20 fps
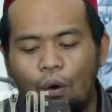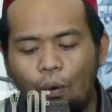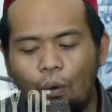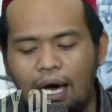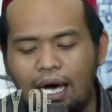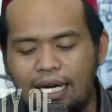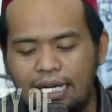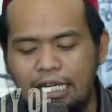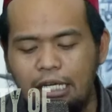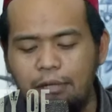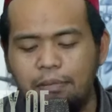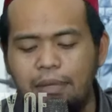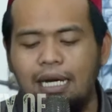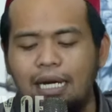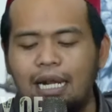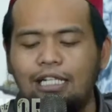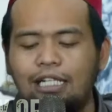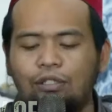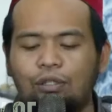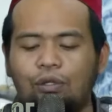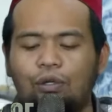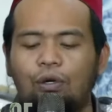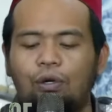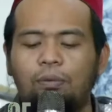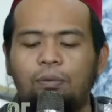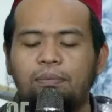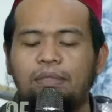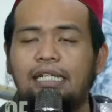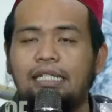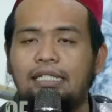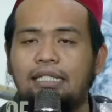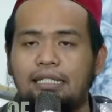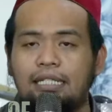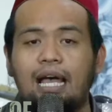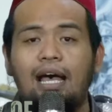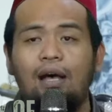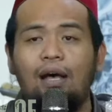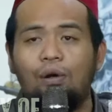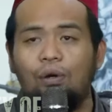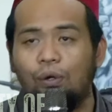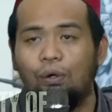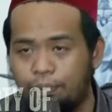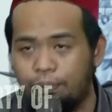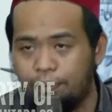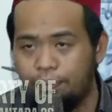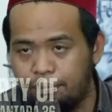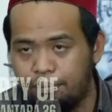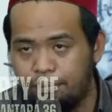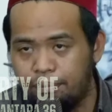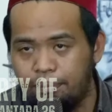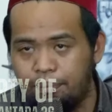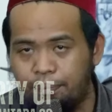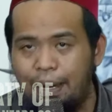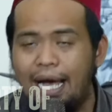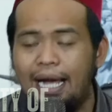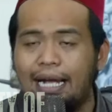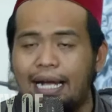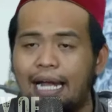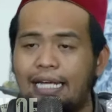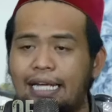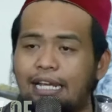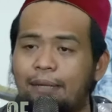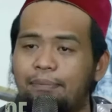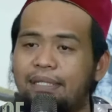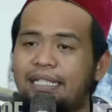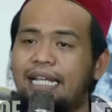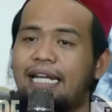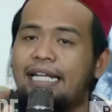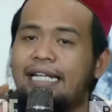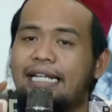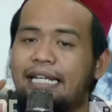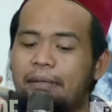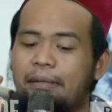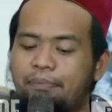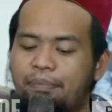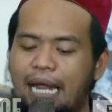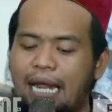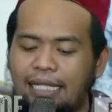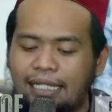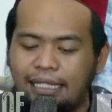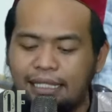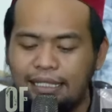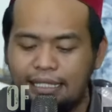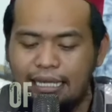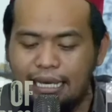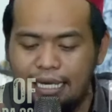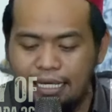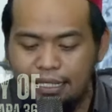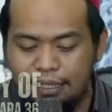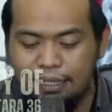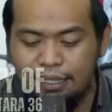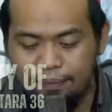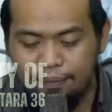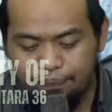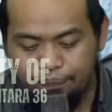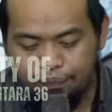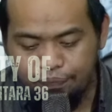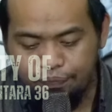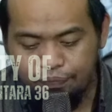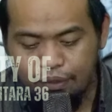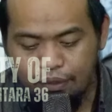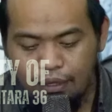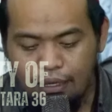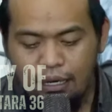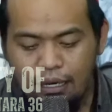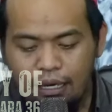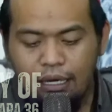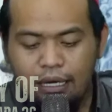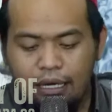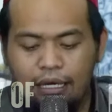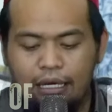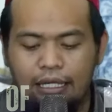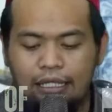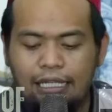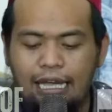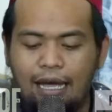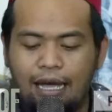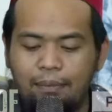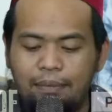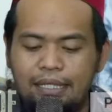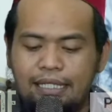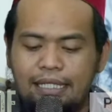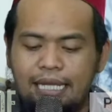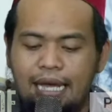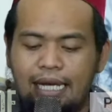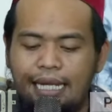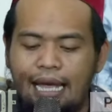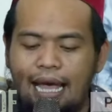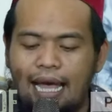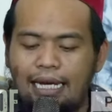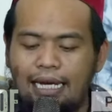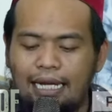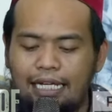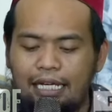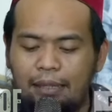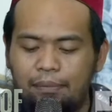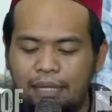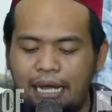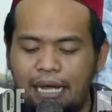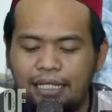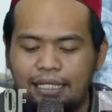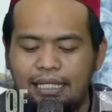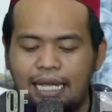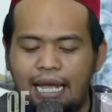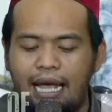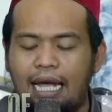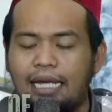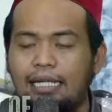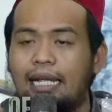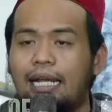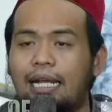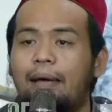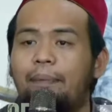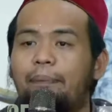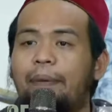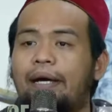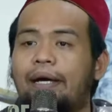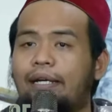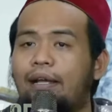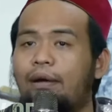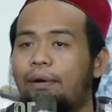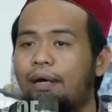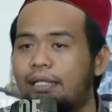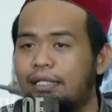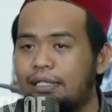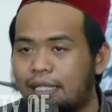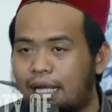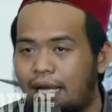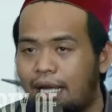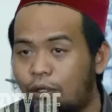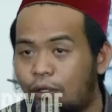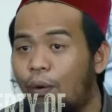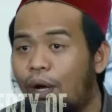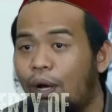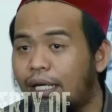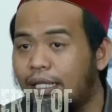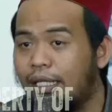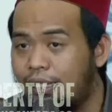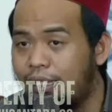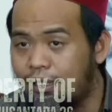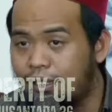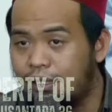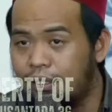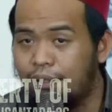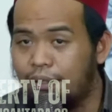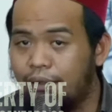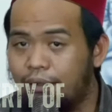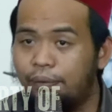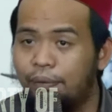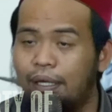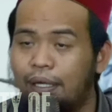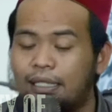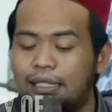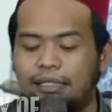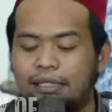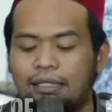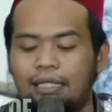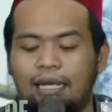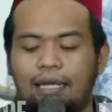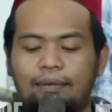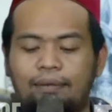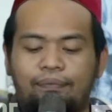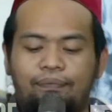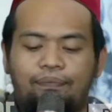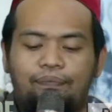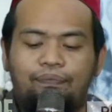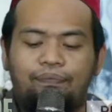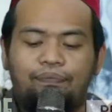Waqiblatuhum nisa'uhum bahkan yang menjadi kiblatnya yang menjadi arah kiblatnya adalah para wanita atau wani wanita